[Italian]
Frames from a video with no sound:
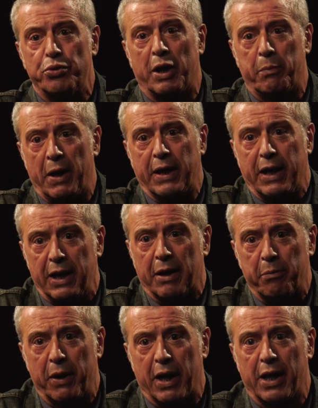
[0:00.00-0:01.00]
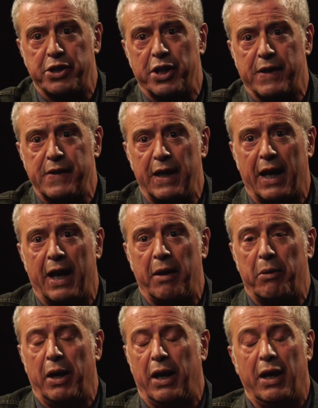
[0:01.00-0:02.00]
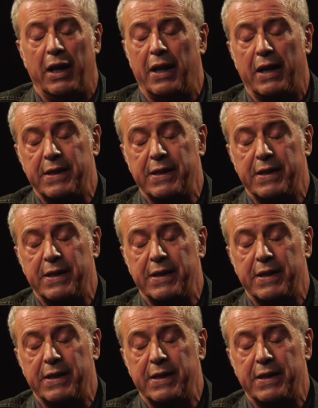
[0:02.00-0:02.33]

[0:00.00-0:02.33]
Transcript: una panchina per allacciarsi il gambe e le,